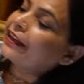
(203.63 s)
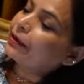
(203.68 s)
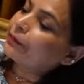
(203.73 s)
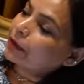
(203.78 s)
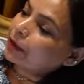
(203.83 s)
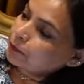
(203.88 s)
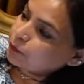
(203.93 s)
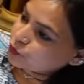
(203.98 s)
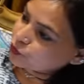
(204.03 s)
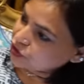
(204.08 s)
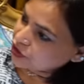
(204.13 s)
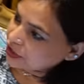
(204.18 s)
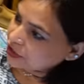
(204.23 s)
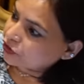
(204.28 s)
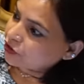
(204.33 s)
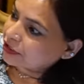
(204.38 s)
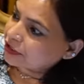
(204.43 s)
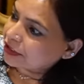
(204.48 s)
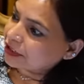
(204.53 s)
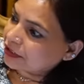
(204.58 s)
एक बार पूछने तो
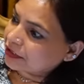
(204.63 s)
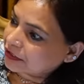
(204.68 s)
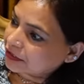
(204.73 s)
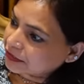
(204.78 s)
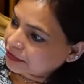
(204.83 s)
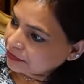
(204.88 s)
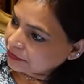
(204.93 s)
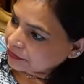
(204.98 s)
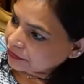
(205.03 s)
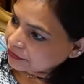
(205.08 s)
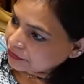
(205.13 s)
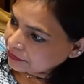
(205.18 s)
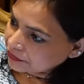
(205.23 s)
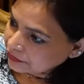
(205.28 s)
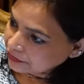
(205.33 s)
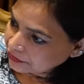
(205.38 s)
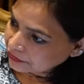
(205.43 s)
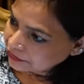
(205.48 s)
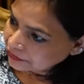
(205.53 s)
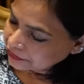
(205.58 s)
आता मैं साइन
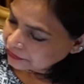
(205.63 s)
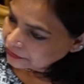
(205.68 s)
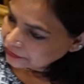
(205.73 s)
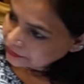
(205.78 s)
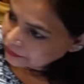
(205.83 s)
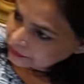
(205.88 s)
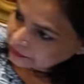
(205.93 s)
करने को रुका हुआ था